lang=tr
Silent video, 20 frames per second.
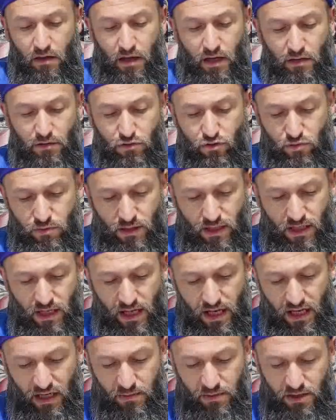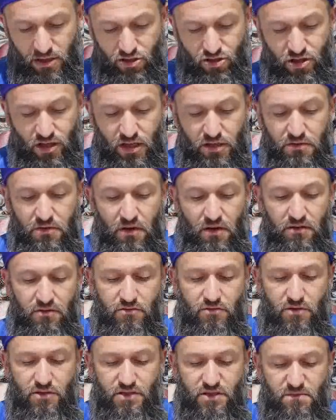Euzu billahi
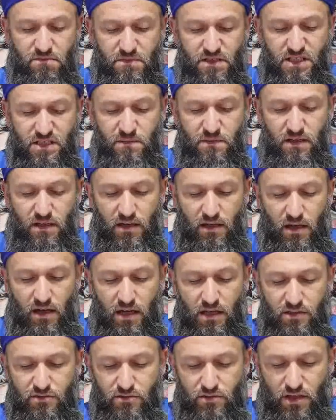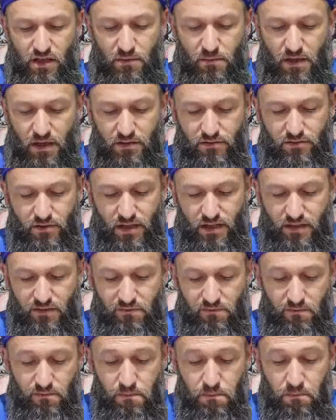mineşşeytanirracim.
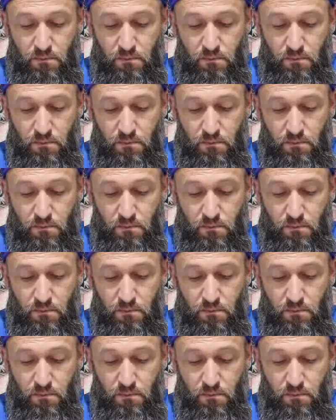Bismillahirrahmanirrahim.